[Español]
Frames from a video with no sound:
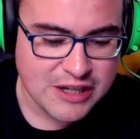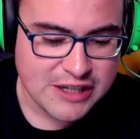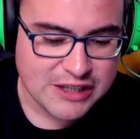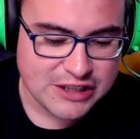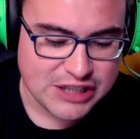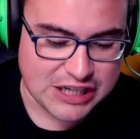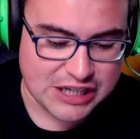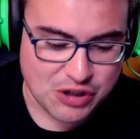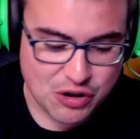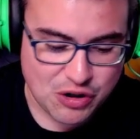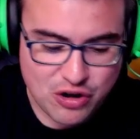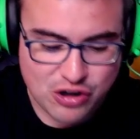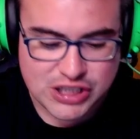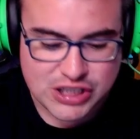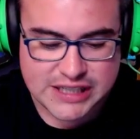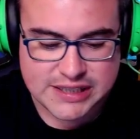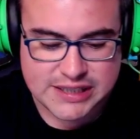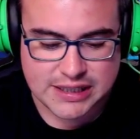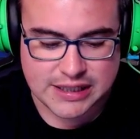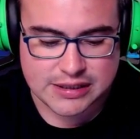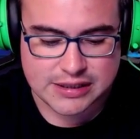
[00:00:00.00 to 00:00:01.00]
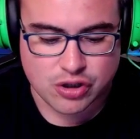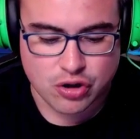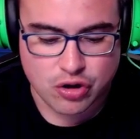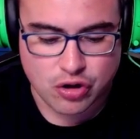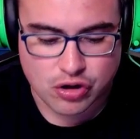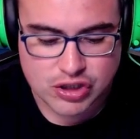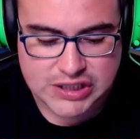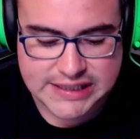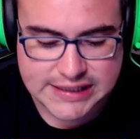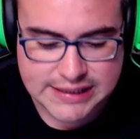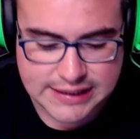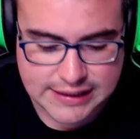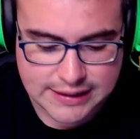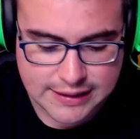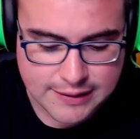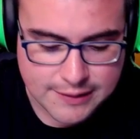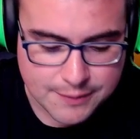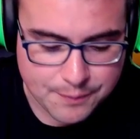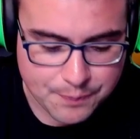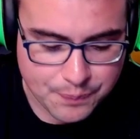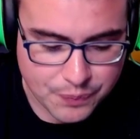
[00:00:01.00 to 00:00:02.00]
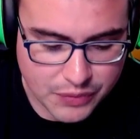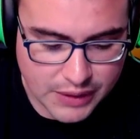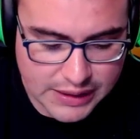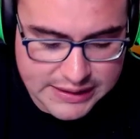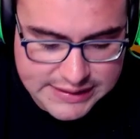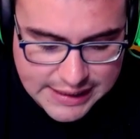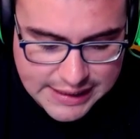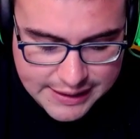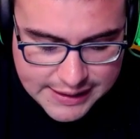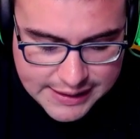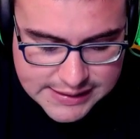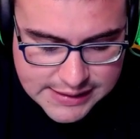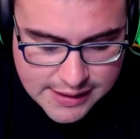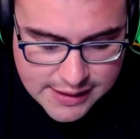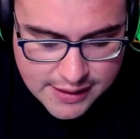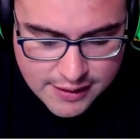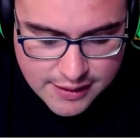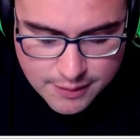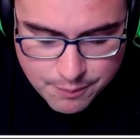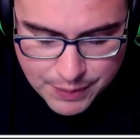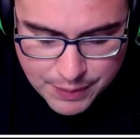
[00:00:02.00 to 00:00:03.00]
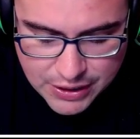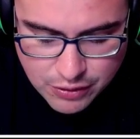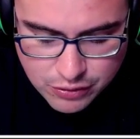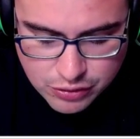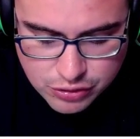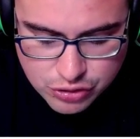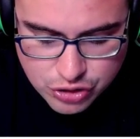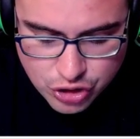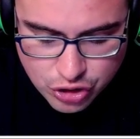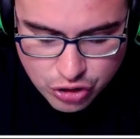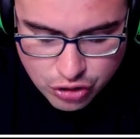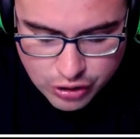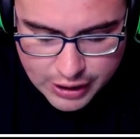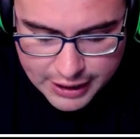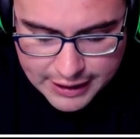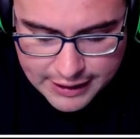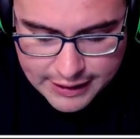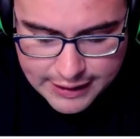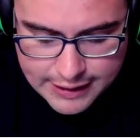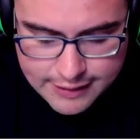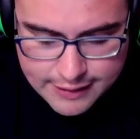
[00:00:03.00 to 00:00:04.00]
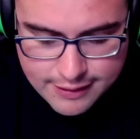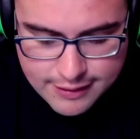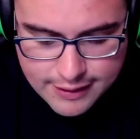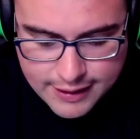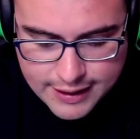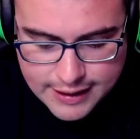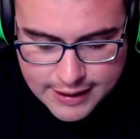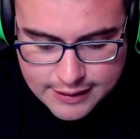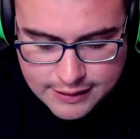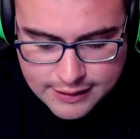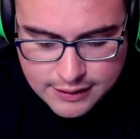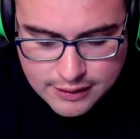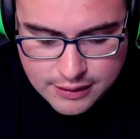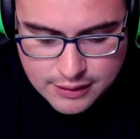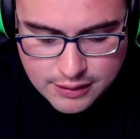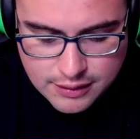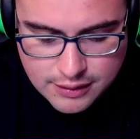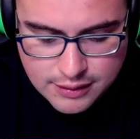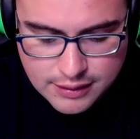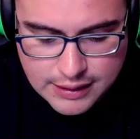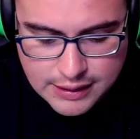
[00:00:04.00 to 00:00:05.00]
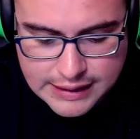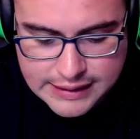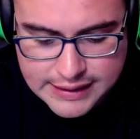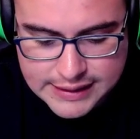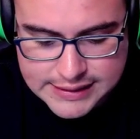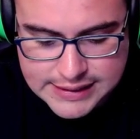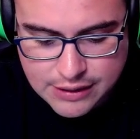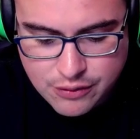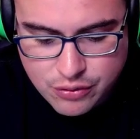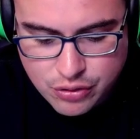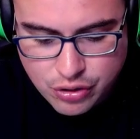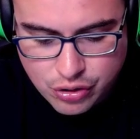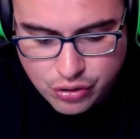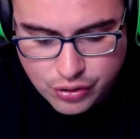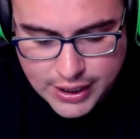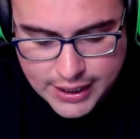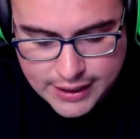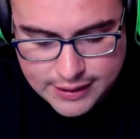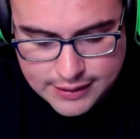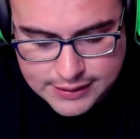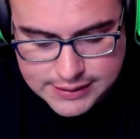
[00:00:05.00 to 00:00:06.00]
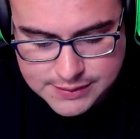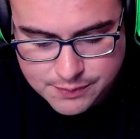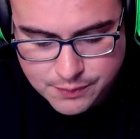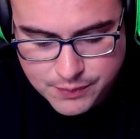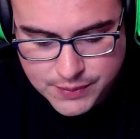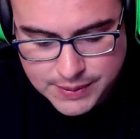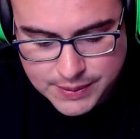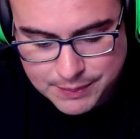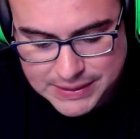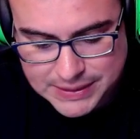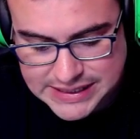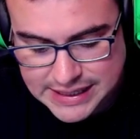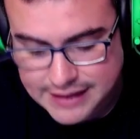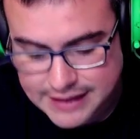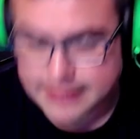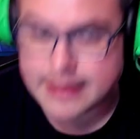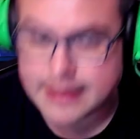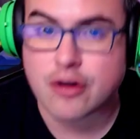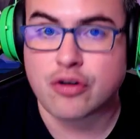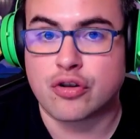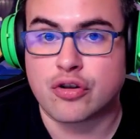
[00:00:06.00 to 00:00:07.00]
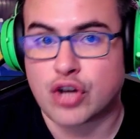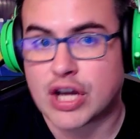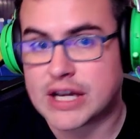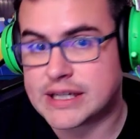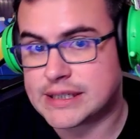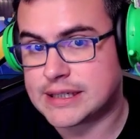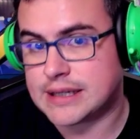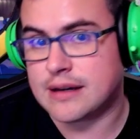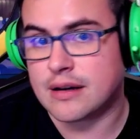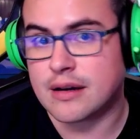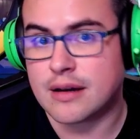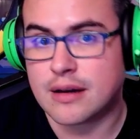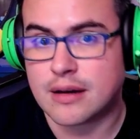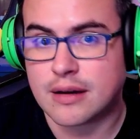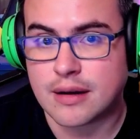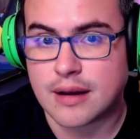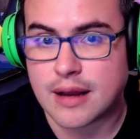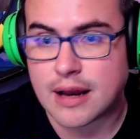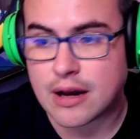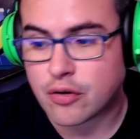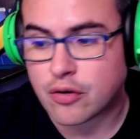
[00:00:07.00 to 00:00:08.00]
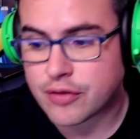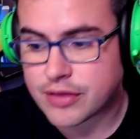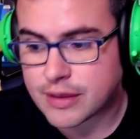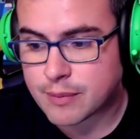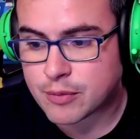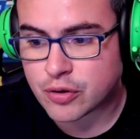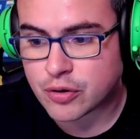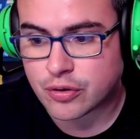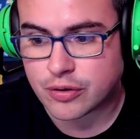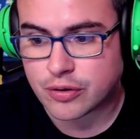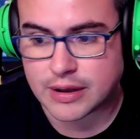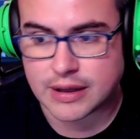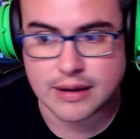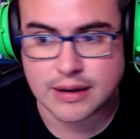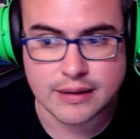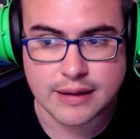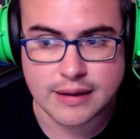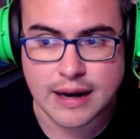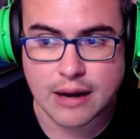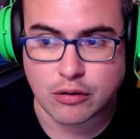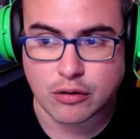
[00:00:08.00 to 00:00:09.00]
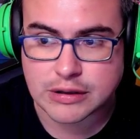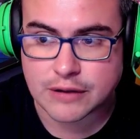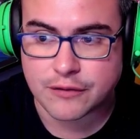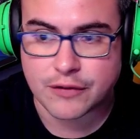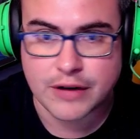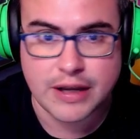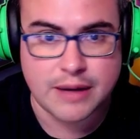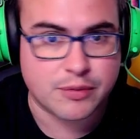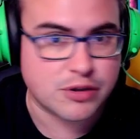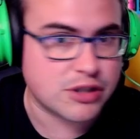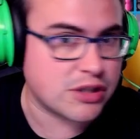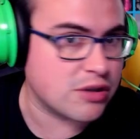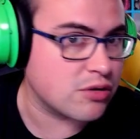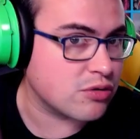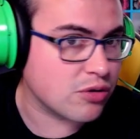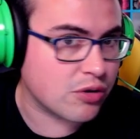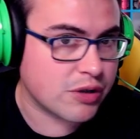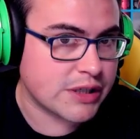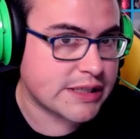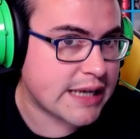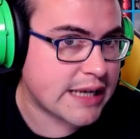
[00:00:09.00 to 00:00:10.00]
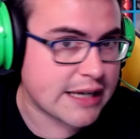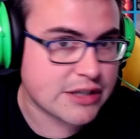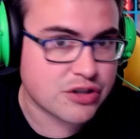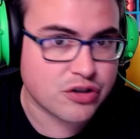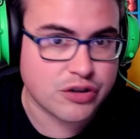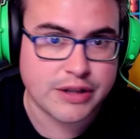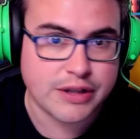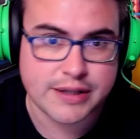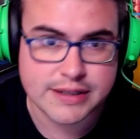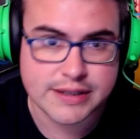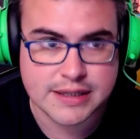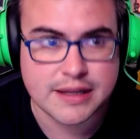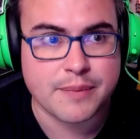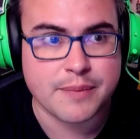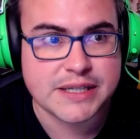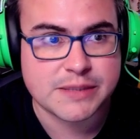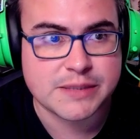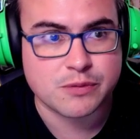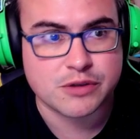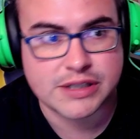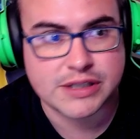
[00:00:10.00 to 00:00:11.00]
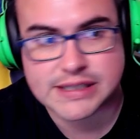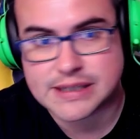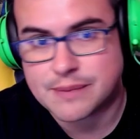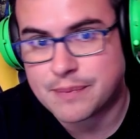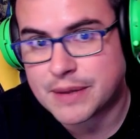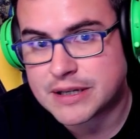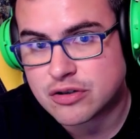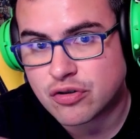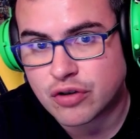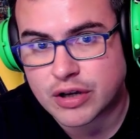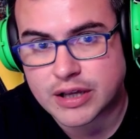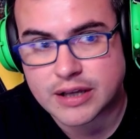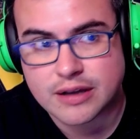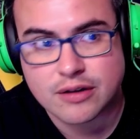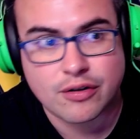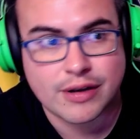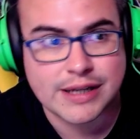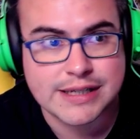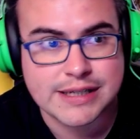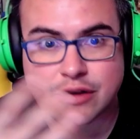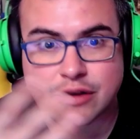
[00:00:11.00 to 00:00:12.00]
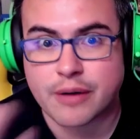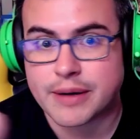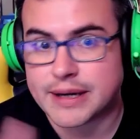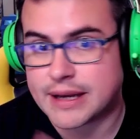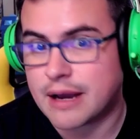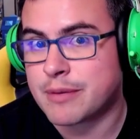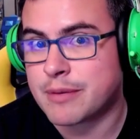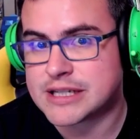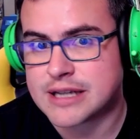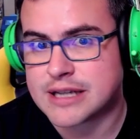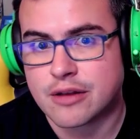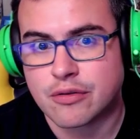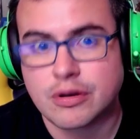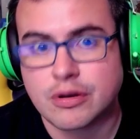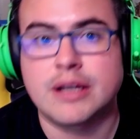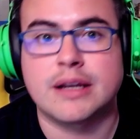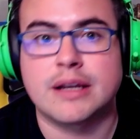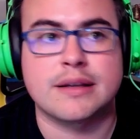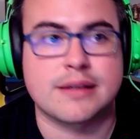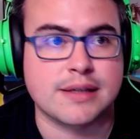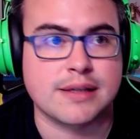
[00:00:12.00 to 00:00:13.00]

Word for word: O sea, son cosas, eh, son cosas eh, serias, pero yo lo que quería dedicar el, desayuno royal es, más allá de que conozcáis el, concepto, ¿no? De, la gota fría, por si lo oís en las noticias y demás, pues que sepáis lo que, lo que ha sido. A ver, ya ha pasado, ¿eh?